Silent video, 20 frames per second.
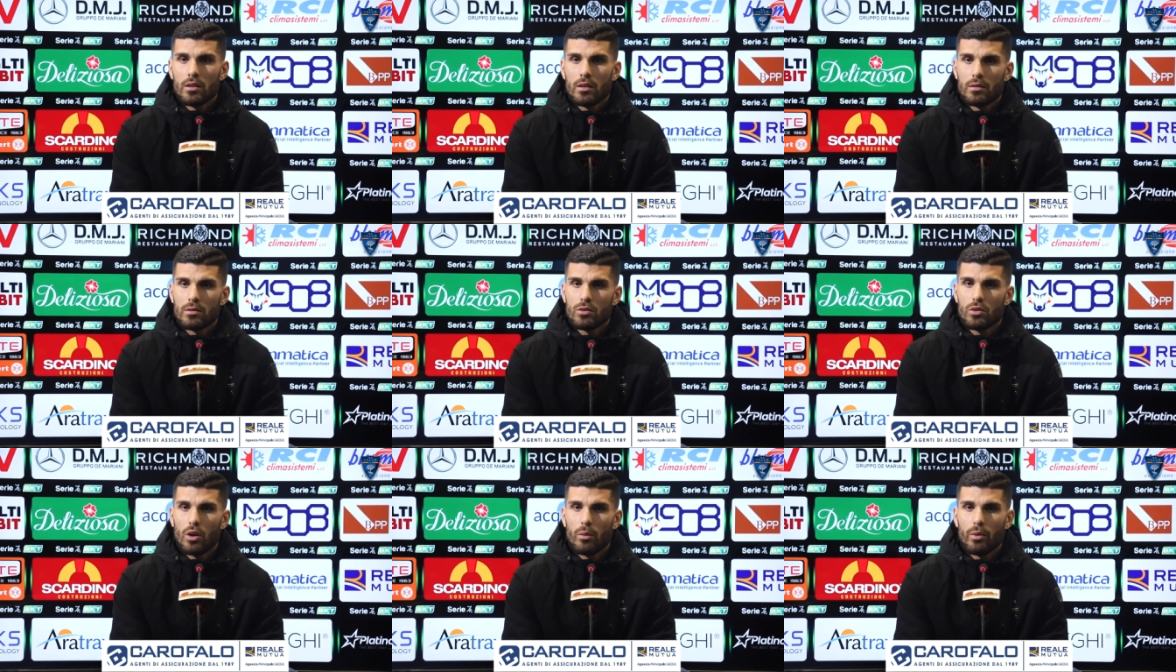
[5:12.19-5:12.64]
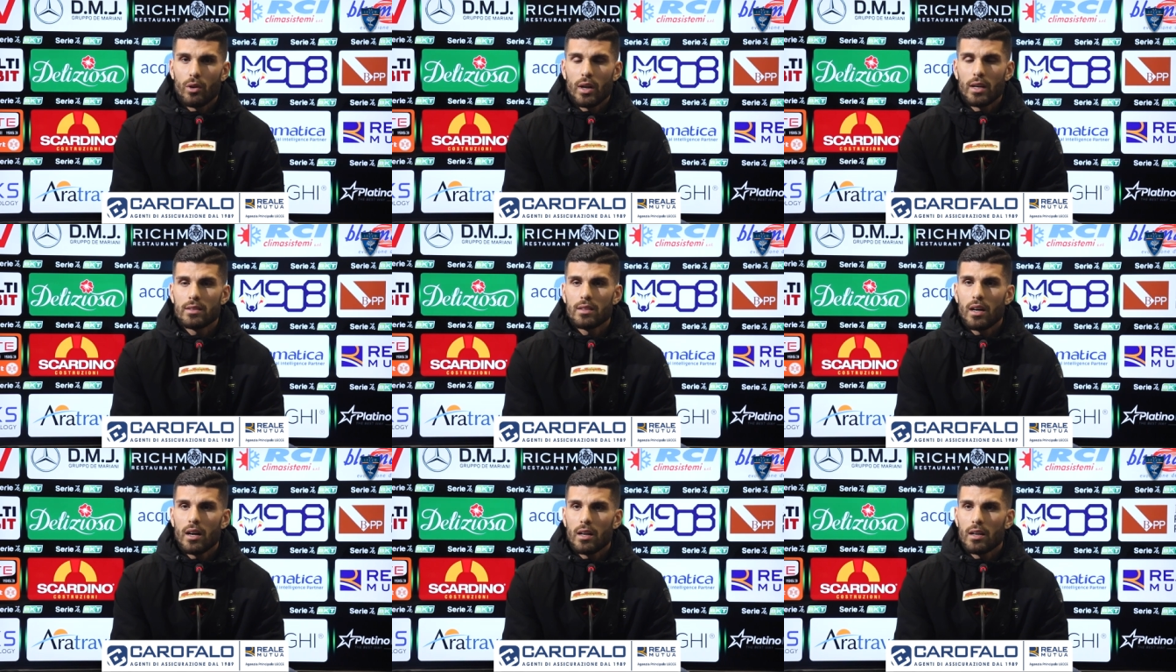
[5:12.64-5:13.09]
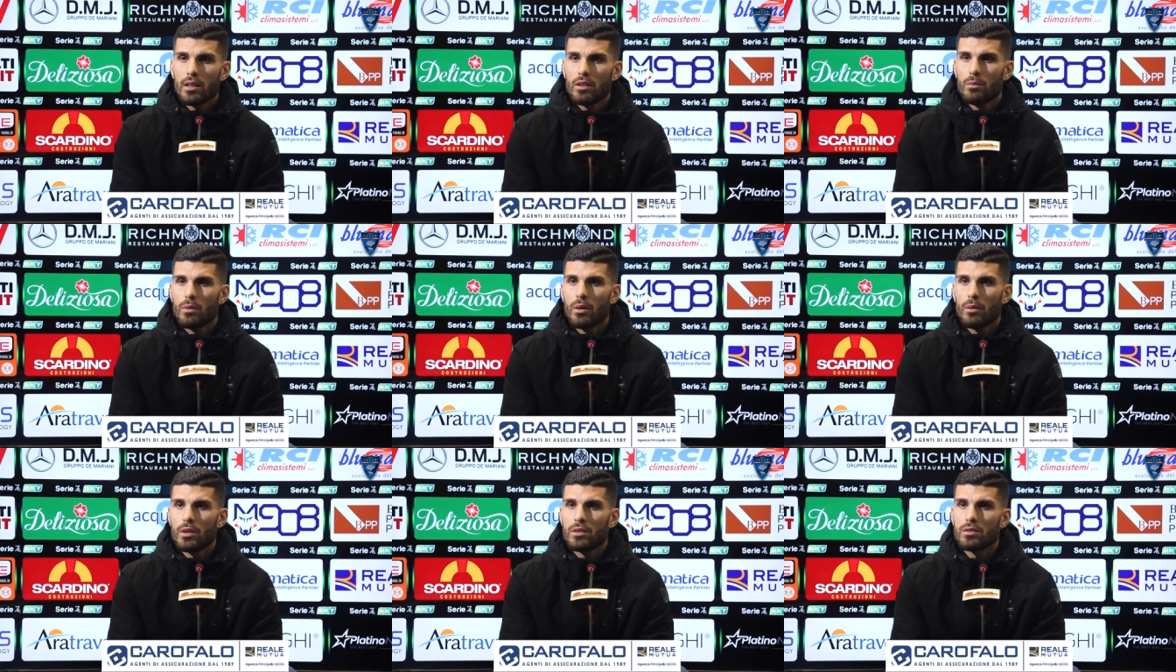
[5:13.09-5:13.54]
dopo Natale,
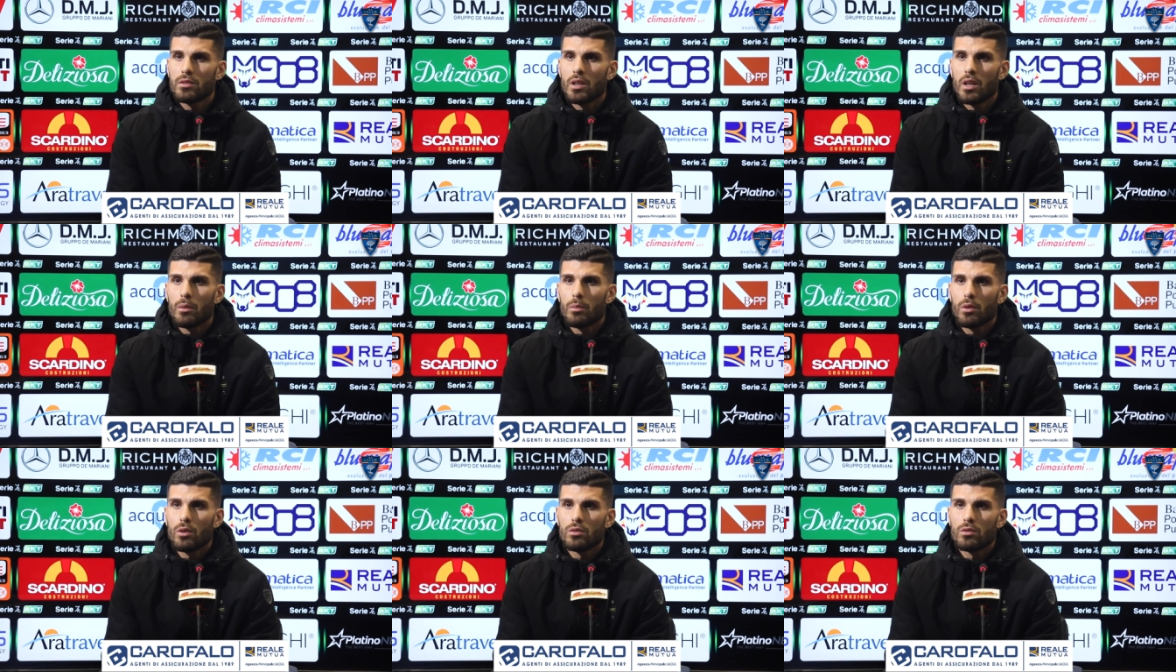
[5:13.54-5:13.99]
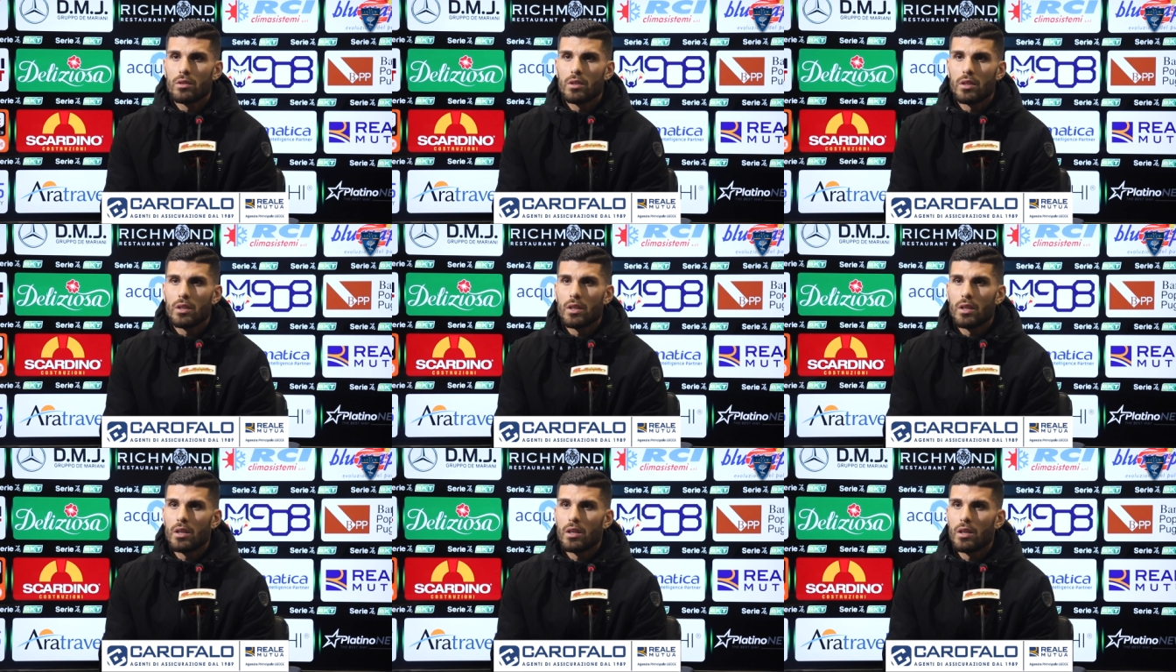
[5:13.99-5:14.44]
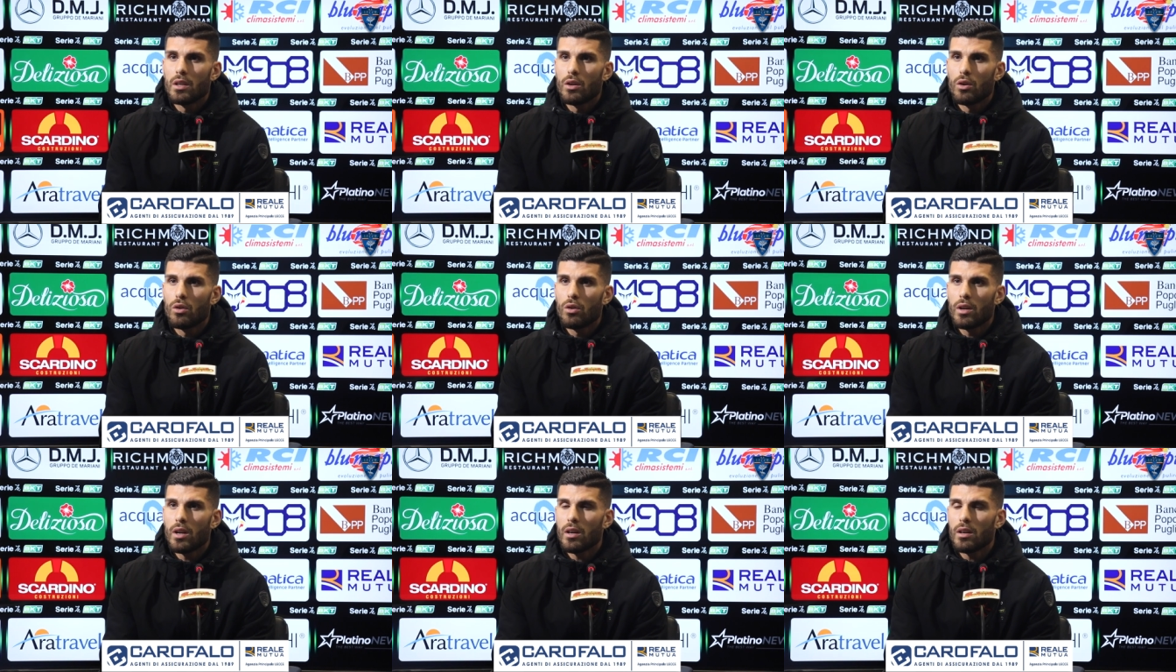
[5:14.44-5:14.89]
dobbiamo essere pronti
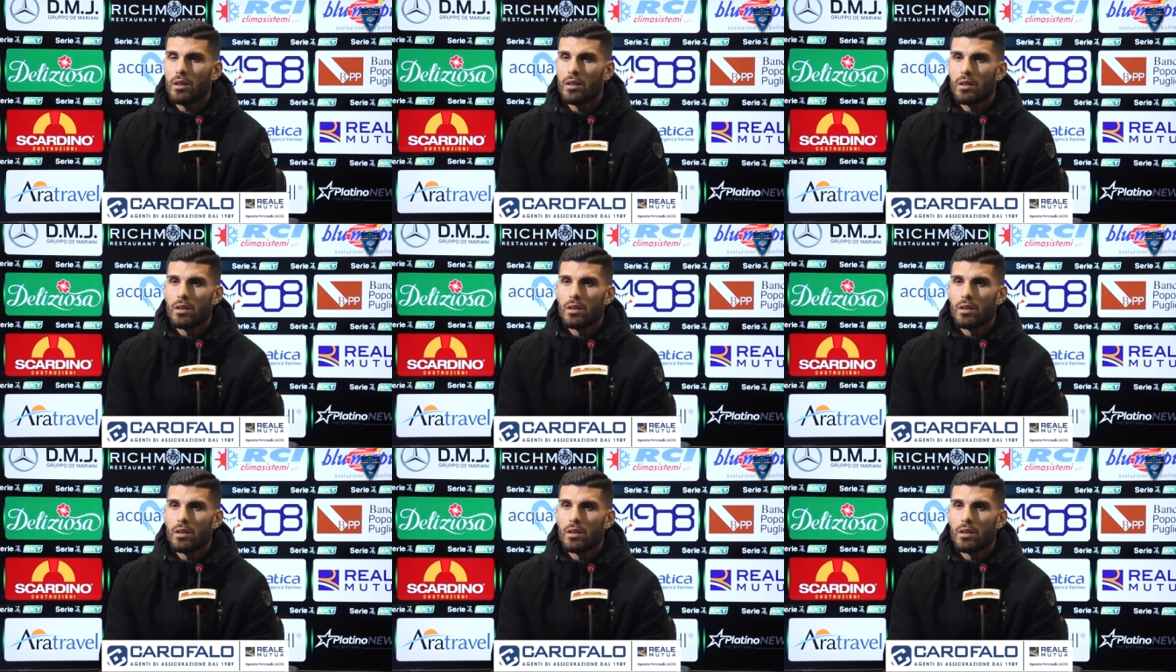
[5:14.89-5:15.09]
ora,